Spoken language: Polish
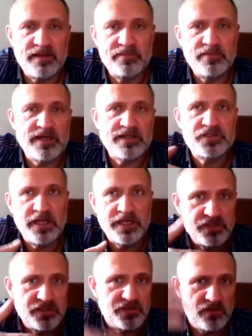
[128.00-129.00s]
była
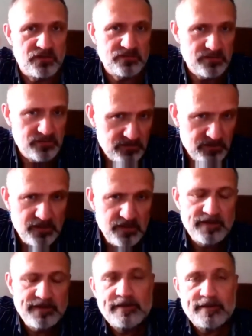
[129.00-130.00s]
częścią
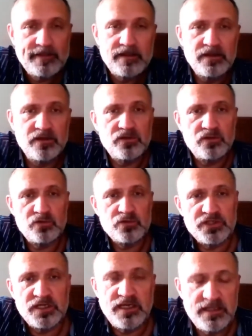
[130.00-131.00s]

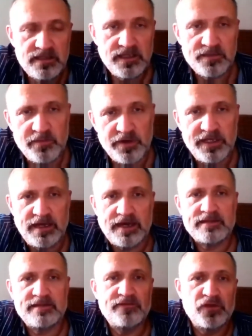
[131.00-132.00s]
różnych innych moich
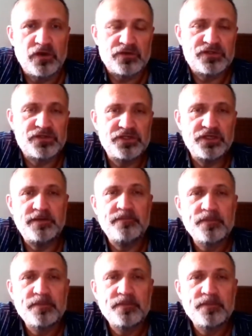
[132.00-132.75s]
aktywności